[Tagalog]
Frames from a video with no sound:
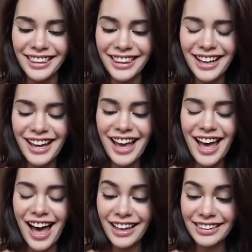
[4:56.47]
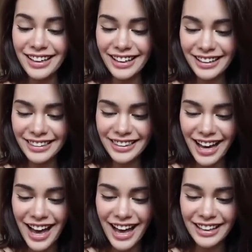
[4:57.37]
kaseksihan at
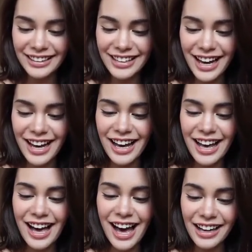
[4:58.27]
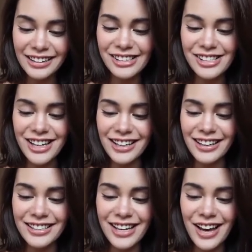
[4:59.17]
kagandahan niya. Idol siya
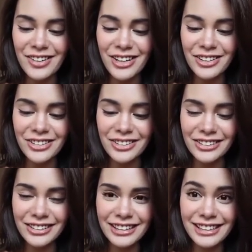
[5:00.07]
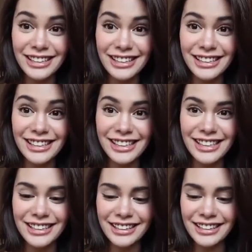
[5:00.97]
ng asawa ko. Tsit,
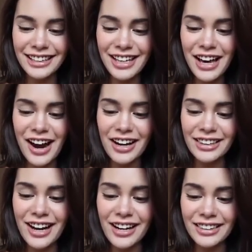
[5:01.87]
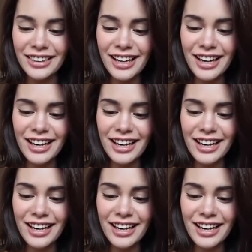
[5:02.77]
tsit. Heart, heart.